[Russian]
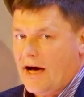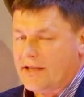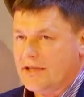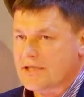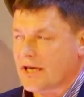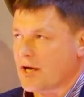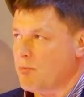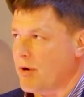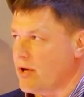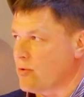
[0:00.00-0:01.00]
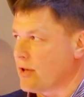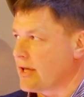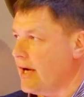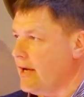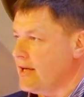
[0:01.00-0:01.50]
От лица компании
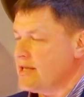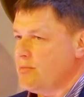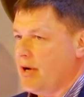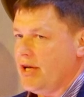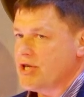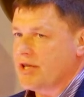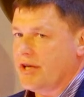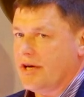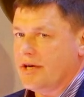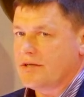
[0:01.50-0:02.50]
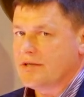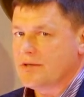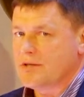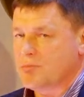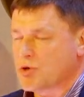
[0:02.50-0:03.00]
«Уралкалий» от себя лично
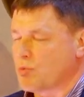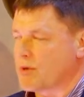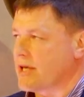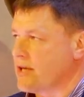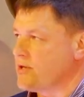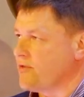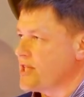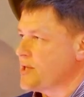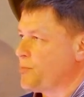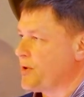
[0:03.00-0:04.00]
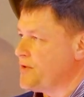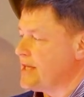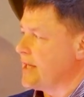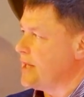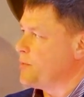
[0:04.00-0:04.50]
я спешу поздравить с вашим
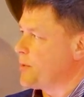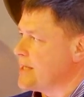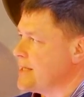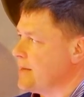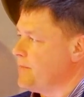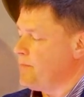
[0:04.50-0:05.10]
профессиональным праздником.